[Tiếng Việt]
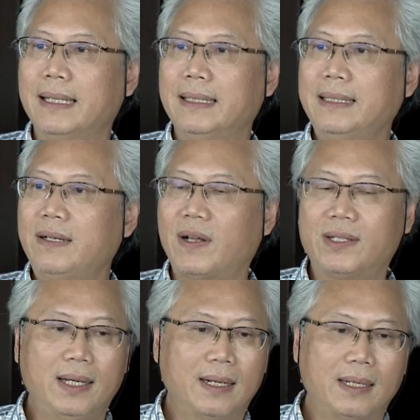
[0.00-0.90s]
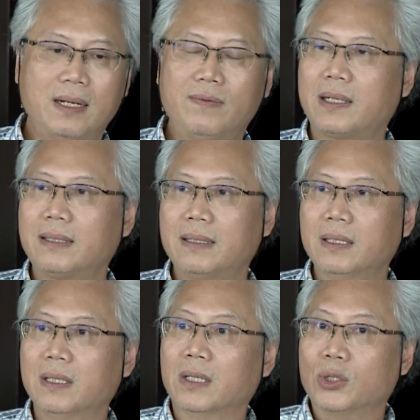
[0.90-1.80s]
nhân vật chỉ là nhân vật
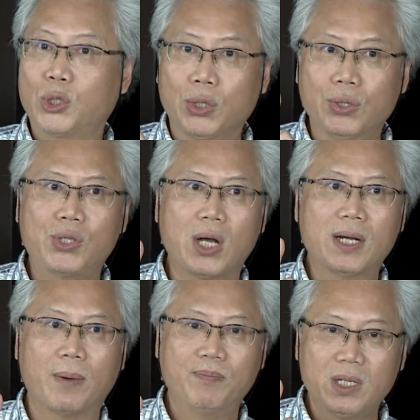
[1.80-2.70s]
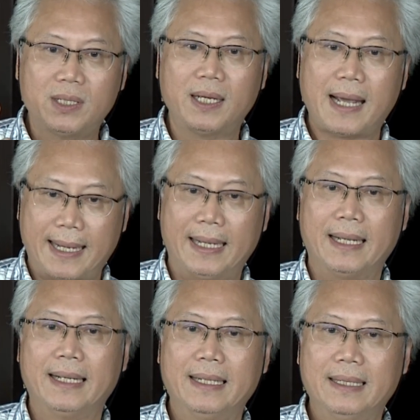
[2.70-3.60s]
trừ trường hợp như thế này
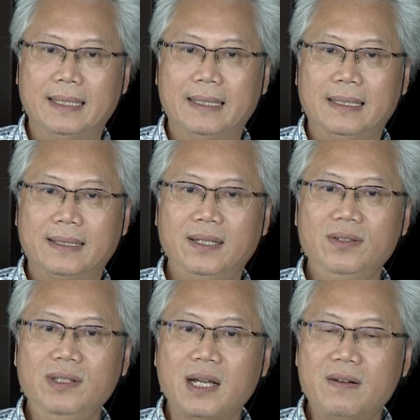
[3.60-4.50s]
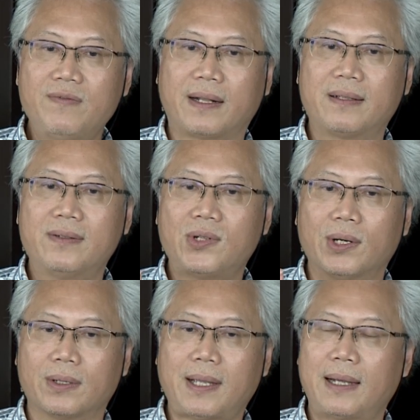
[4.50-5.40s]
thì nhân vật
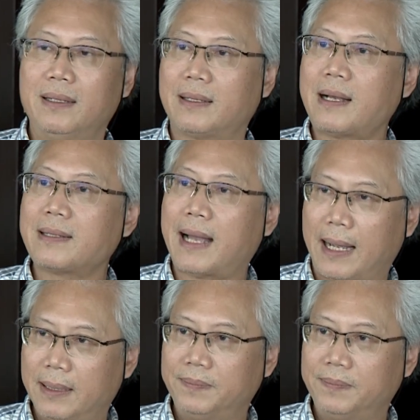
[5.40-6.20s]
trở thành là tác giả